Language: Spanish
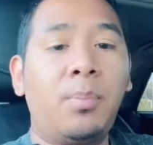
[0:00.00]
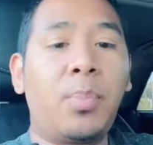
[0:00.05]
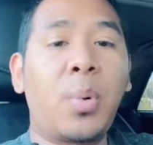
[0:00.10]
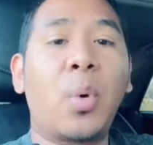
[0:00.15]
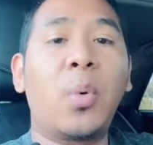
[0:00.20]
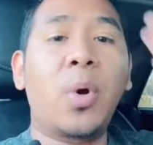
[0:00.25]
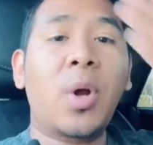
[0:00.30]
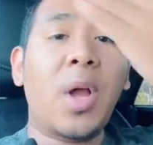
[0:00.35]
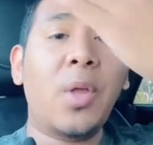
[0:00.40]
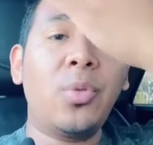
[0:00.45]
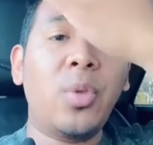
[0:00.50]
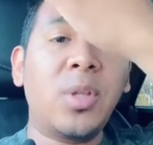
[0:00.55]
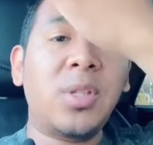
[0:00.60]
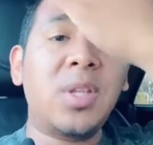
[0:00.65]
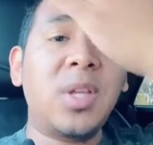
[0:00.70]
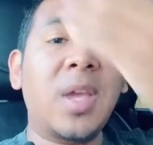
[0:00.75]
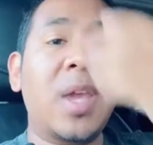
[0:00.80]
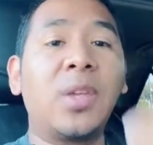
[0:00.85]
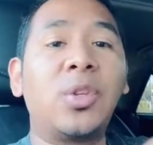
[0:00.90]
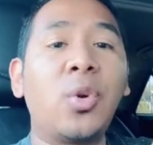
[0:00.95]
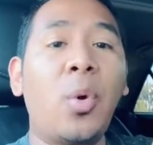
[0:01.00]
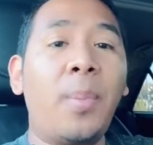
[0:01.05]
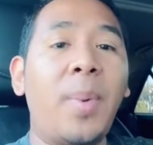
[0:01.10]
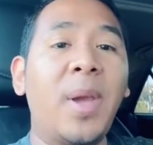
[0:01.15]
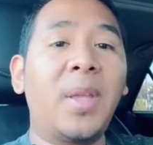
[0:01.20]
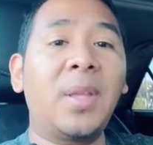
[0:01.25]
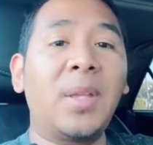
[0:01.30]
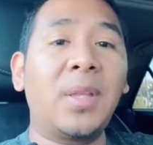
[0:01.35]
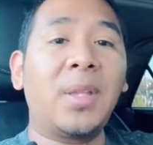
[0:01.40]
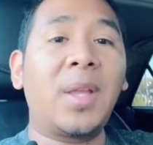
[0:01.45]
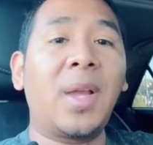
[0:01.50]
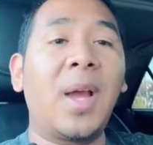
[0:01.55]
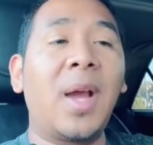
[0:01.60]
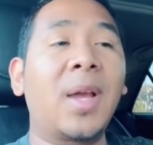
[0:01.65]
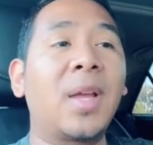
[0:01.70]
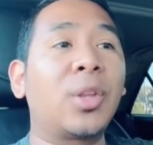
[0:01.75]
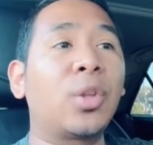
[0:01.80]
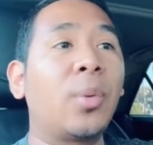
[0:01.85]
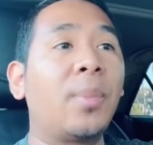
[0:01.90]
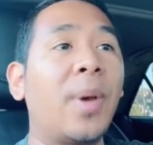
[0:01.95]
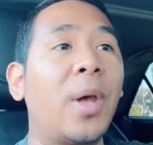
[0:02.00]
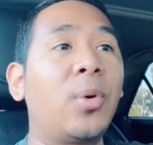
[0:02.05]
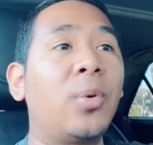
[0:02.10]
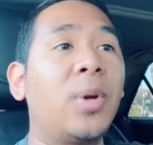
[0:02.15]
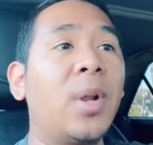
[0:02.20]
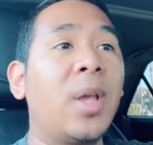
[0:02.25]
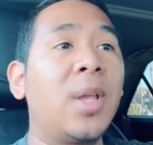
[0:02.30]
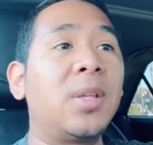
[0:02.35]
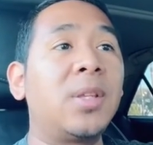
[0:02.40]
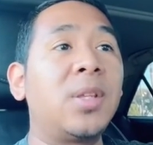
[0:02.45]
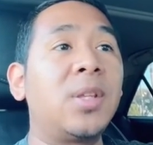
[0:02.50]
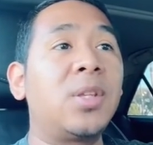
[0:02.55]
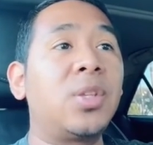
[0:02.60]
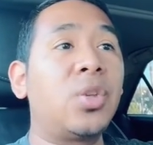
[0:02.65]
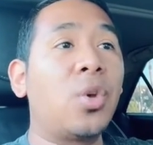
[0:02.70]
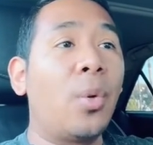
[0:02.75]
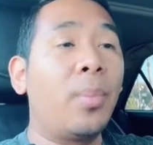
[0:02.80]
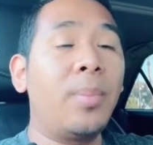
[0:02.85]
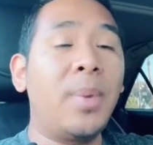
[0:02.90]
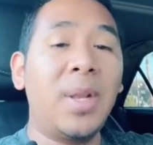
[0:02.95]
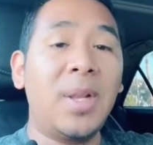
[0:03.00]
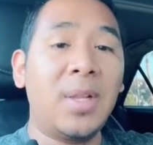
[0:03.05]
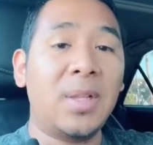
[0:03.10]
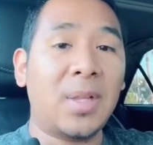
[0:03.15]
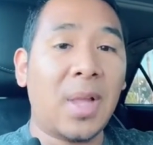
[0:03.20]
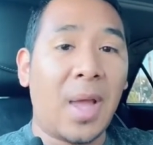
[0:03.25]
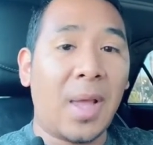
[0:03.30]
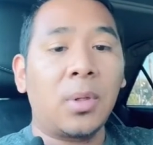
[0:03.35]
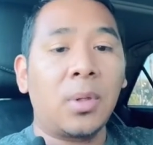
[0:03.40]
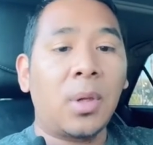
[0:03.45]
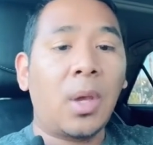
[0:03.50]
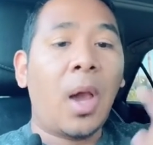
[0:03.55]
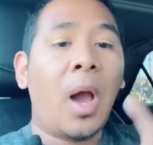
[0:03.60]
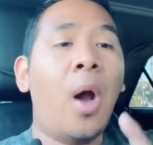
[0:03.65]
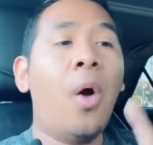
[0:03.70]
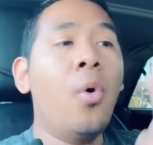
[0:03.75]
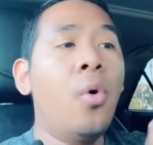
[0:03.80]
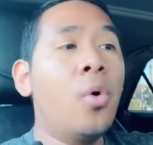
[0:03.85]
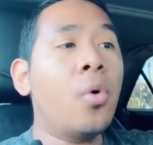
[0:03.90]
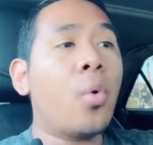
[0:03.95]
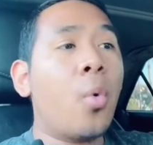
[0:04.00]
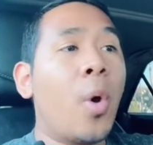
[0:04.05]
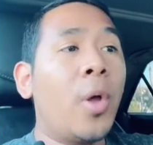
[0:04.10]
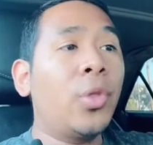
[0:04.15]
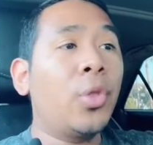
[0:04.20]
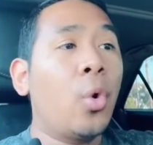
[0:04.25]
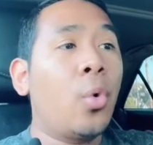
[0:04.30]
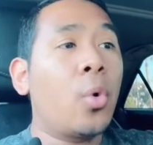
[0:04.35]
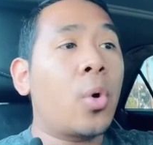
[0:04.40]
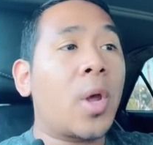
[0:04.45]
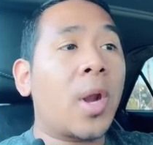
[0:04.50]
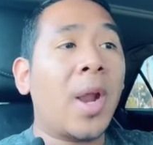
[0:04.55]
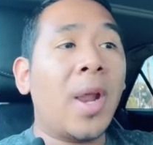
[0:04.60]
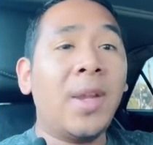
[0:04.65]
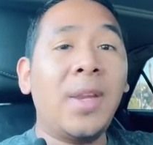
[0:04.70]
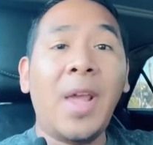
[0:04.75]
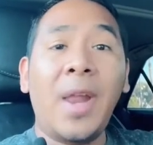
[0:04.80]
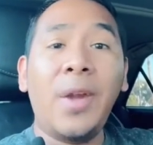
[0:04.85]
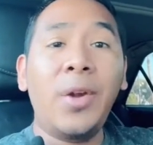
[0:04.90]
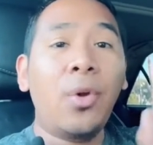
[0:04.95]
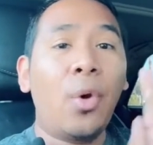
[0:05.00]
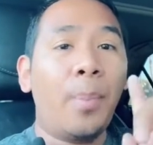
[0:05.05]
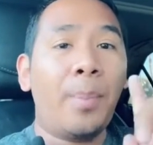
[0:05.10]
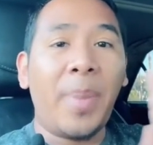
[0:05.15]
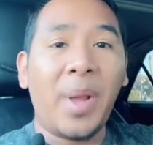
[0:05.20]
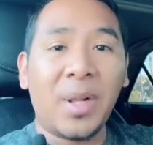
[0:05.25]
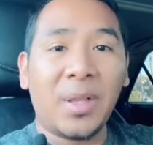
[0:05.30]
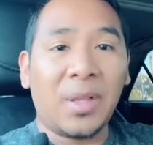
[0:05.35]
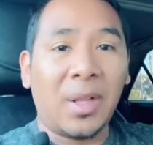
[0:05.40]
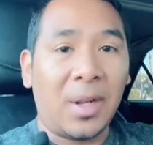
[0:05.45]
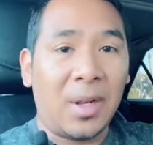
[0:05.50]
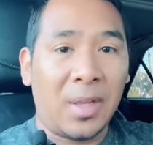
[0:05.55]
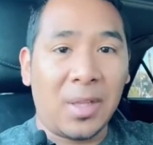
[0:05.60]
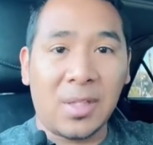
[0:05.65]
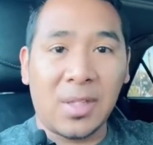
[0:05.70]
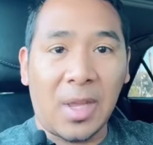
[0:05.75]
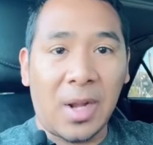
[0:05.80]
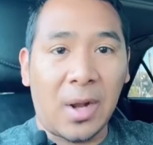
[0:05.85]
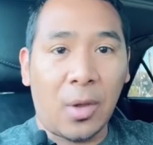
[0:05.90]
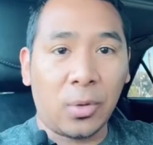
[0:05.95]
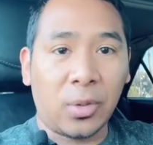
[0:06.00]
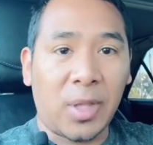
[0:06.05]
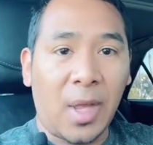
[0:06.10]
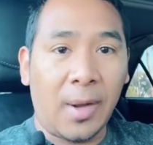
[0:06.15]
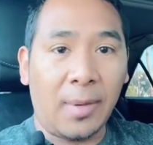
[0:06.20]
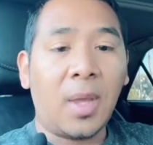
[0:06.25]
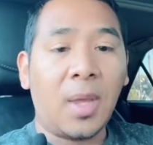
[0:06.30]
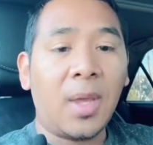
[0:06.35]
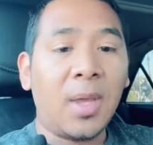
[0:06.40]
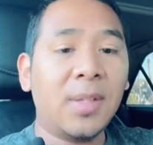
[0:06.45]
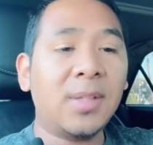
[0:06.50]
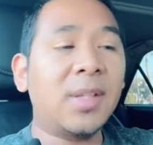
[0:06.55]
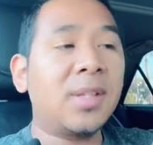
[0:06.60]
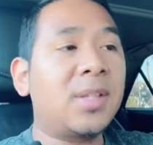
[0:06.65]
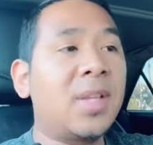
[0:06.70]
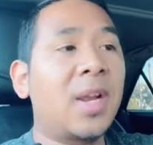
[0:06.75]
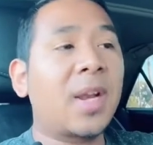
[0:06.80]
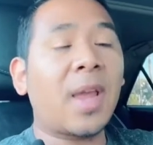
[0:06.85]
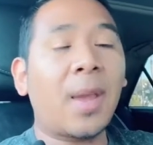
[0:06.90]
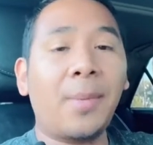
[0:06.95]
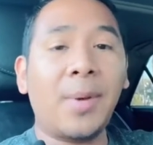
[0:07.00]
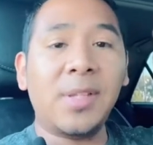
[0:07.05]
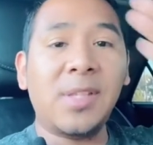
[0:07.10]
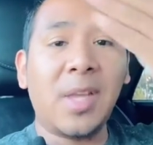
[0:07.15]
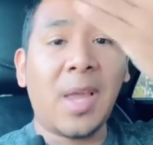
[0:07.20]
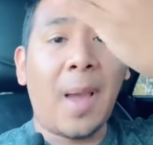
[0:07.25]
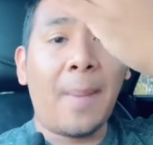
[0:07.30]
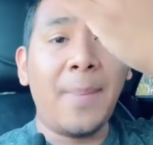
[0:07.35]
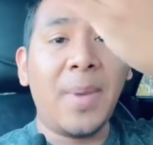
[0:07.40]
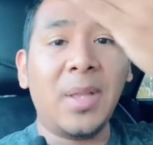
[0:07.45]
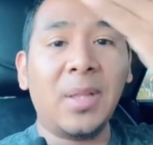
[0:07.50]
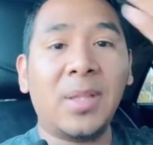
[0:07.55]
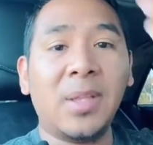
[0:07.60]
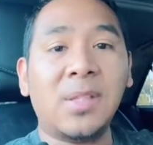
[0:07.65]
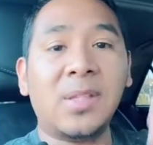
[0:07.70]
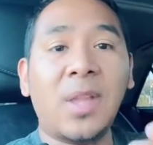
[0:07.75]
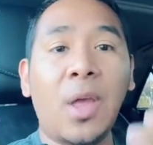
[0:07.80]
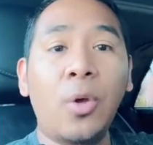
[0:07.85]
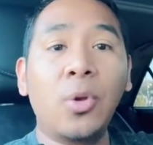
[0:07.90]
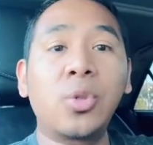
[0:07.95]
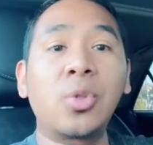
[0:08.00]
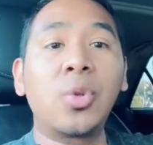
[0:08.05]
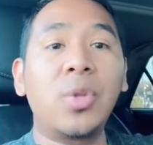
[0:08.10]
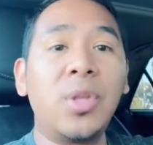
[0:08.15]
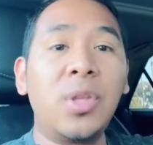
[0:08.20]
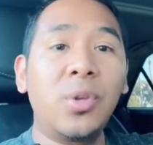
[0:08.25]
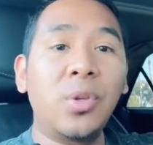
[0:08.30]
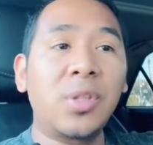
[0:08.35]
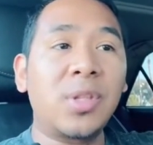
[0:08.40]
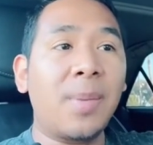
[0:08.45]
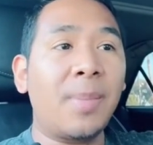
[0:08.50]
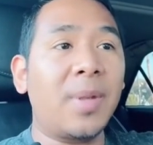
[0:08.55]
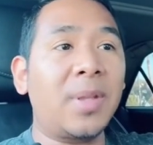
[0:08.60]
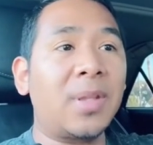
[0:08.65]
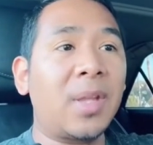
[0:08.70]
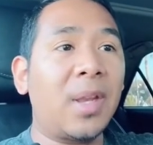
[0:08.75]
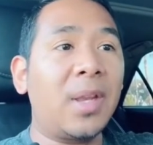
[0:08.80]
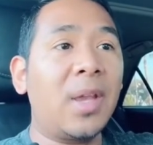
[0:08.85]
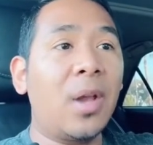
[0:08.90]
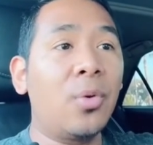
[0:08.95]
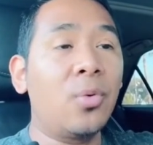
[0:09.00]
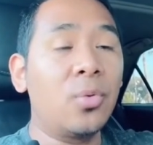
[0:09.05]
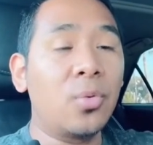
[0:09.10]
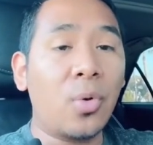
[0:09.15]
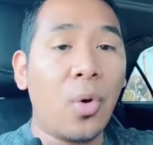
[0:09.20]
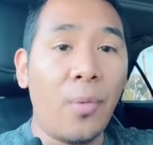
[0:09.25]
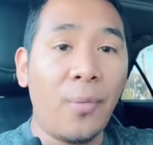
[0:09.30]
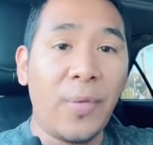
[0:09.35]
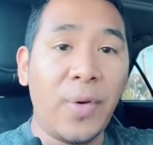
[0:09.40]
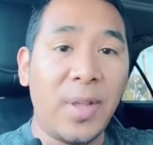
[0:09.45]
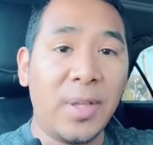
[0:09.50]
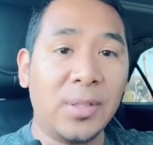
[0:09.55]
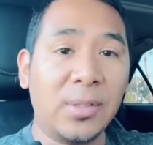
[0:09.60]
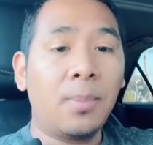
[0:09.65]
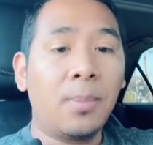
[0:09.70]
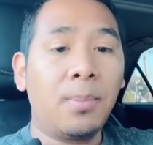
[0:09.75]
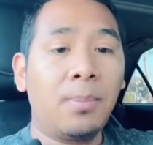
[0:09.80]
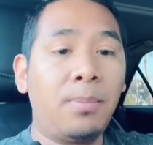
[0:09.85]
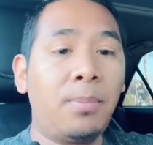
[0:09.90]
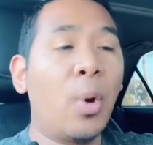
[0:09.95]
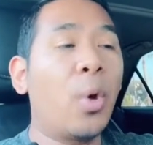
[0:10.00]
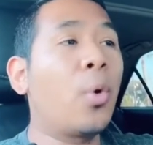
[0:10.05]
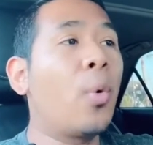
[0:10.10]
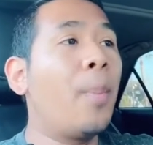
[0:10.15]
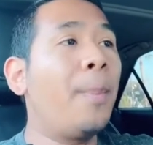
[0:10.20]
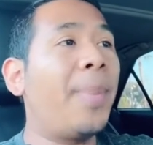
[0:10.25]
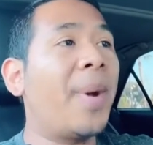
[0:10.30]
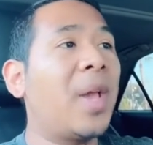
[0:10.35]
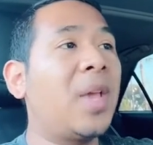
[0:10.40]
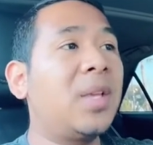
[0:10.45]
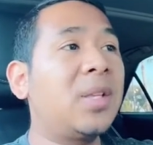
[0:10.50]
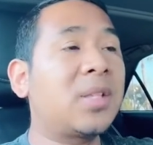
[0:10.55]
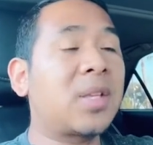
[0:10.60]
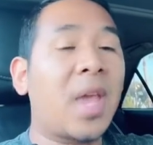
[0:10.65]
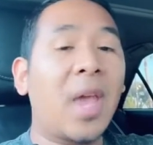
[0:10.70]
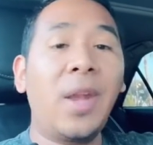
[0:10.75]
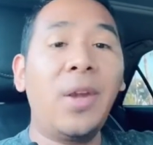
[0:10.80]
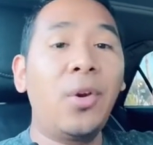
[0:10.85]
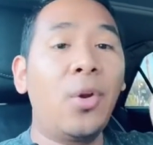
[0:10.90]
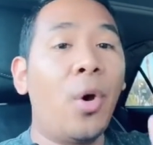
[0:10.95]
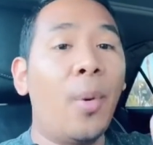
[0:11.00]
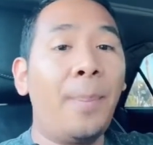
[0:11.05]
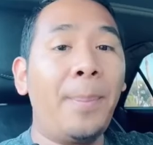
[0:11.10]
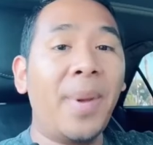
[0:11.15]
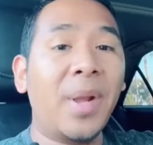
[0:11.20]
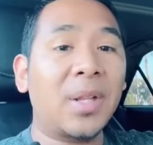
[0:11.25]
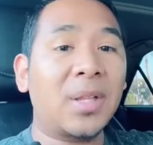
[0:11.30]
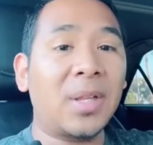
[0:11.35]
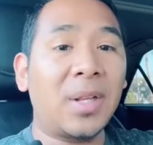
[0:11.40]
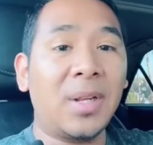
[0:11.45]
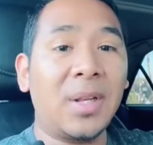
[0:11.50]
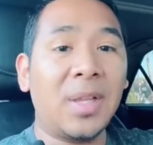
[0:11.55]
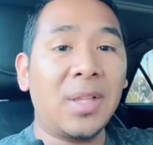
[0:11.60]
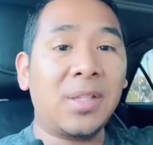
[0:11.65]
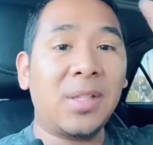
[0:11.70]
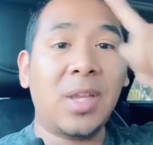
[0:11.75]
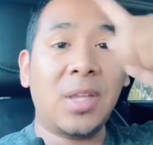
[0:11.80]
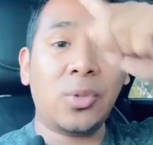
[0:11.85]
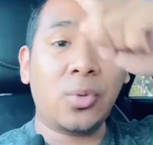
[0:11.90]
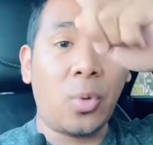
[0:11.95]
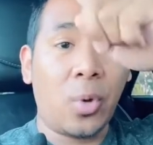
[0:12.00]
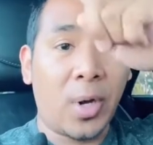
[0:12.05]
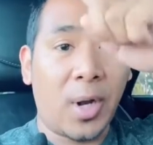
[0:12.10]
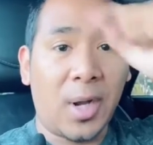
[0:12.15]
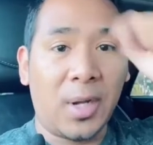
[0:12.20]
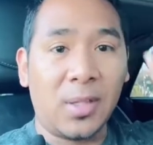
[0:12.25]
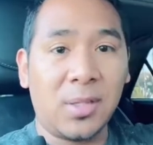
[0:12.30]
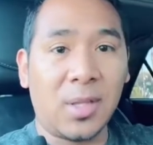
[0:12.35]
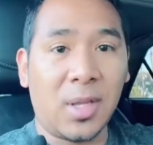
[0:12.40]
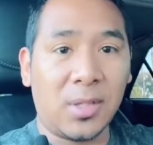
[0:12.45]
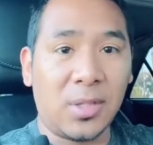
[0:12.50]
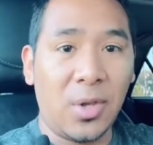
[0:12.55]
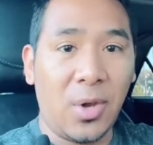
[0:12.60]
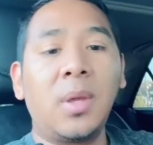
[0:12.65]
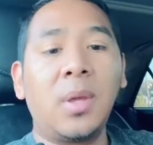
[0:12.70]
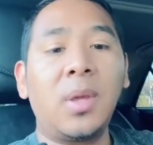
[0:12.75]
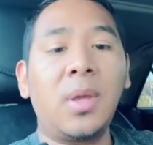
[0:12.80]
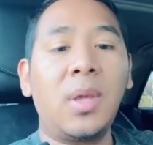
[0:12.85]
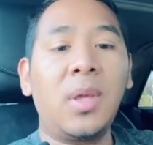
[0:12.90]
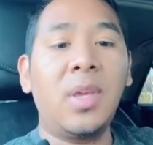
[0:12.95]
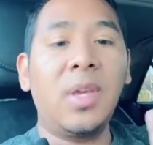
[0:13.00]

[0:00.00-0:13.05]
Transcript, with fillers: provocando así que Joe Biden tenga que tomar una decisión militar aun cuando Ucrania no pertenece a la OTAN. Es decir, que básicamente Estados Unidos se metería en un conflicto por un país que no pertenece a su organización.